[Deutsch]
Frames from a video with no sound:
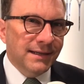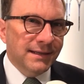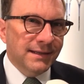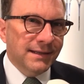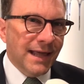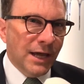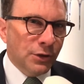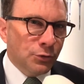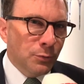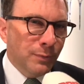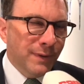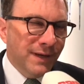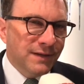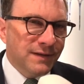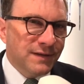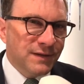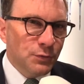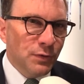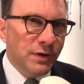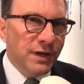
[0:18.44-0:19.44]
Die
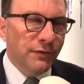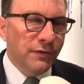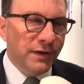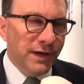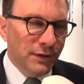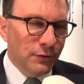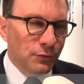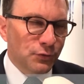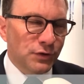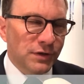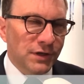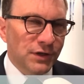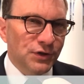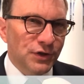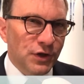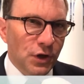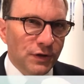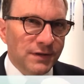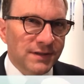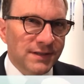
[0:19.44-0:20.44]
Automobilzulieferindustrie ist
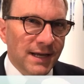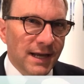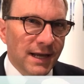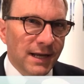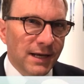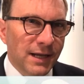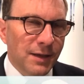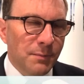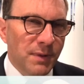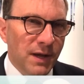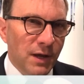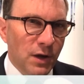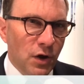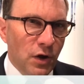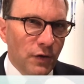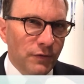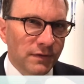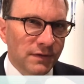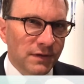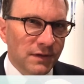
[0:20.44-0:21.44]
tatsächlich
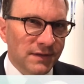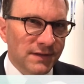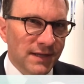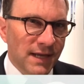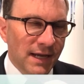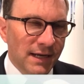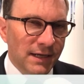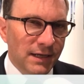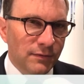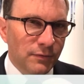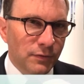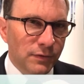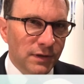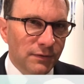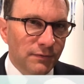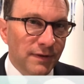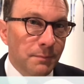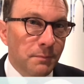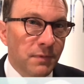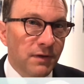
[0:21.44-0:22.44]
bekannt als eine
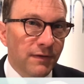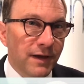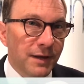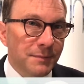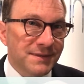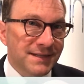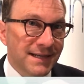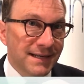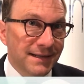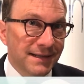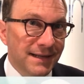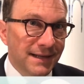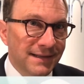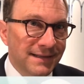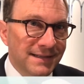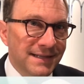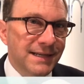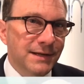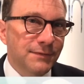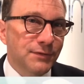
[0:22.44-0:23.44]
der
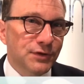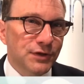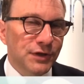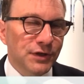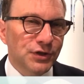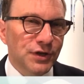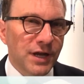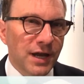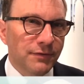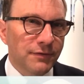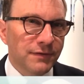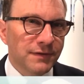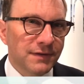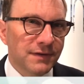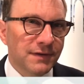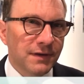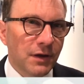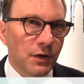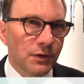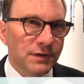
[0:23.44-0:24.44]
wettbewerbsintensivsten
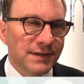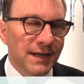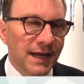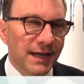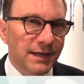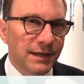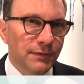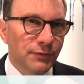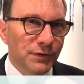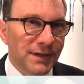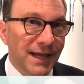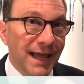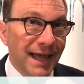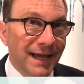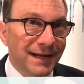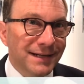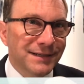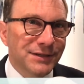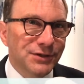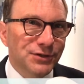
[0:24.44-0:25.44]
Geschäfte, als eine der
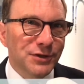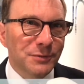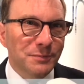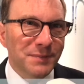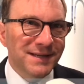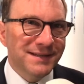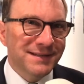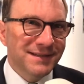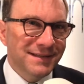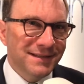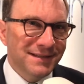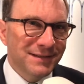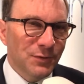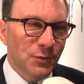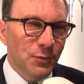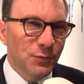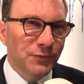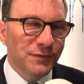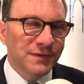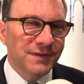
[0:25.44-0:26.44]
härtesten Business
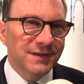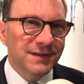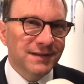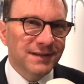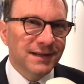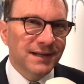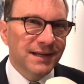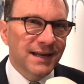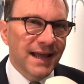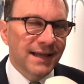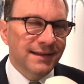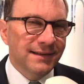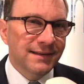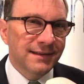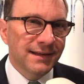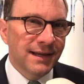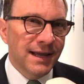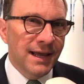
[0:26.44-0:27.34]
oft genannt.